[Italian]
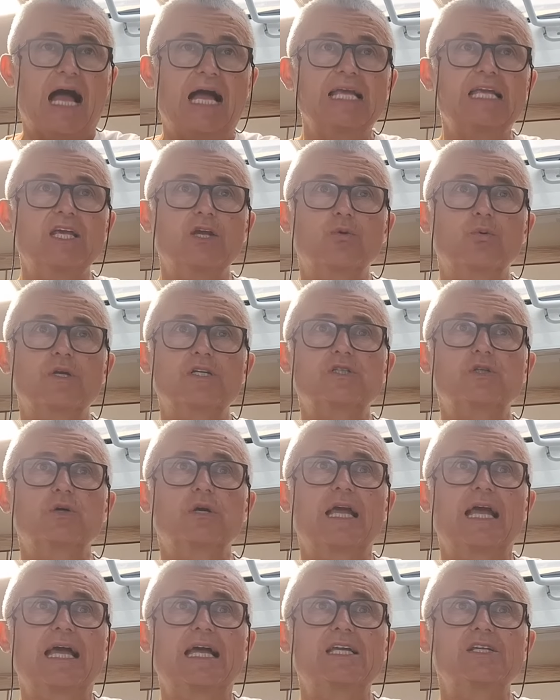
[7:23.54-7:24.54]
anche in
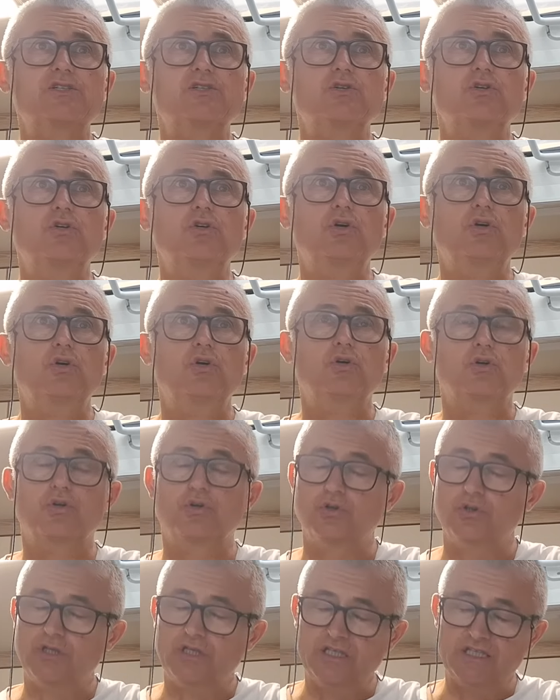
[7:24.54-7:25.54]
questo caso
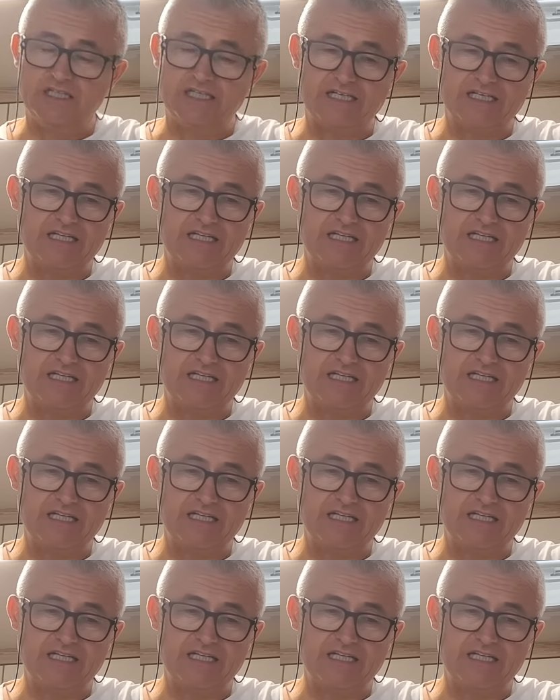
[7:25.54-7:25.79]
in